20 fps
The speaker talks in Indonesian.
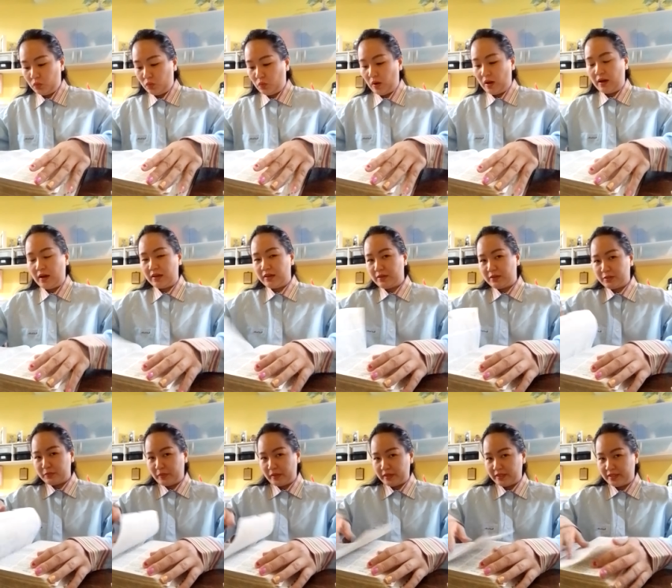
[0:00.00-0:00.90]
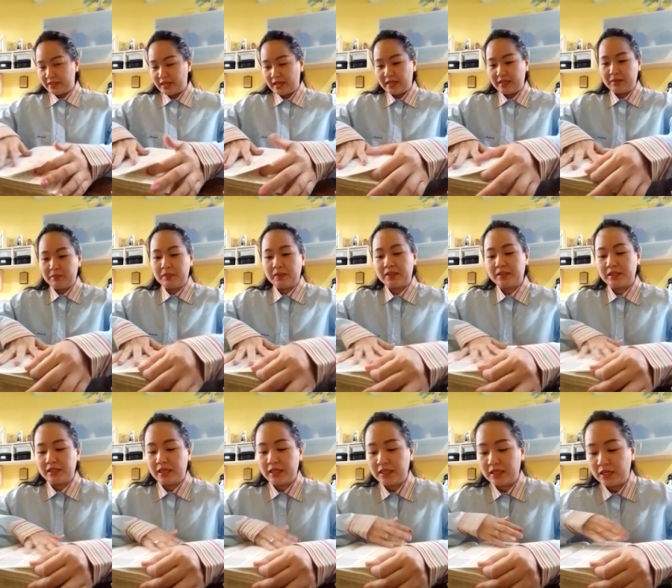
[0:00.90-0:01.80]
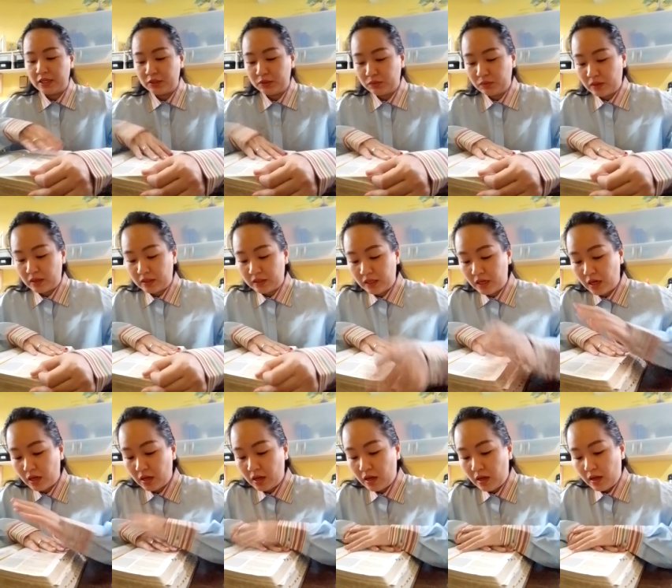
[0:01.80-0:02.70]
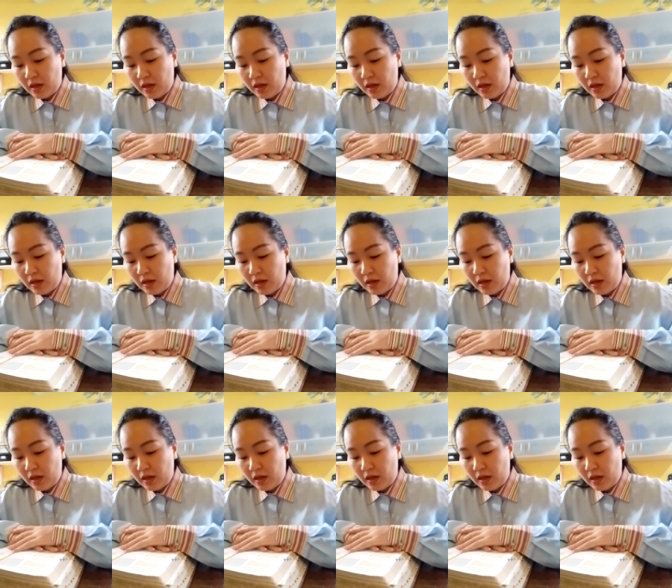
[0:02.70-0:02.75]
Wah, ada spesial nih pasti ya dari Tuhan ya.